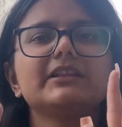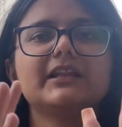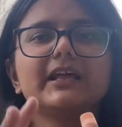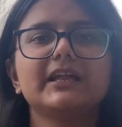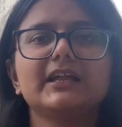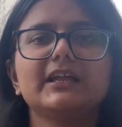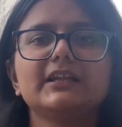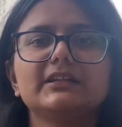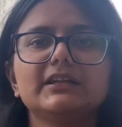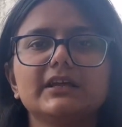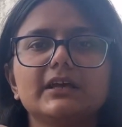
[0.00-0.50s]
देन
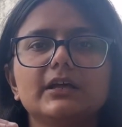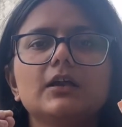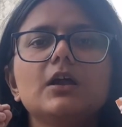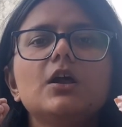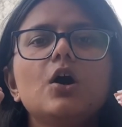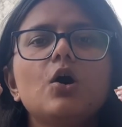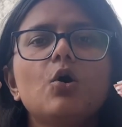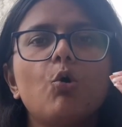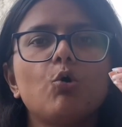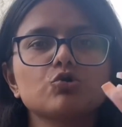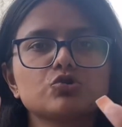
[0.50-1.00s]
एंड देयर
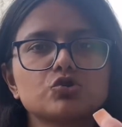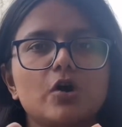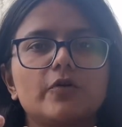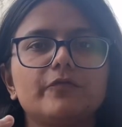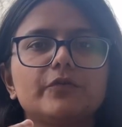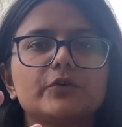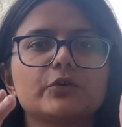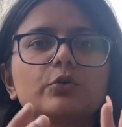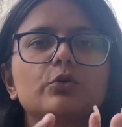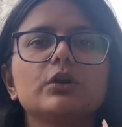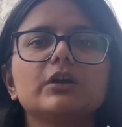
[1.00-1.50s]
उस
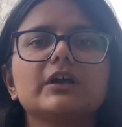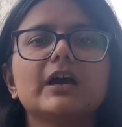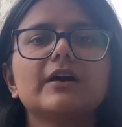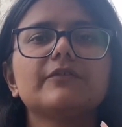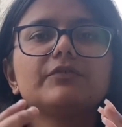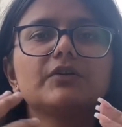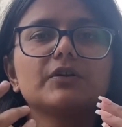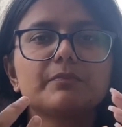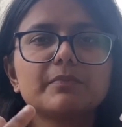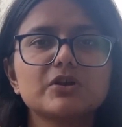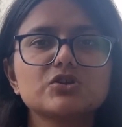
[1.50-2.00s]
ऑफर को लिया
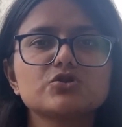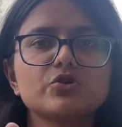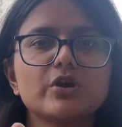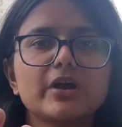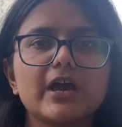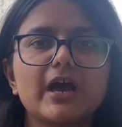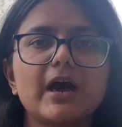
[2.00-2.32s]
फिर भी जो है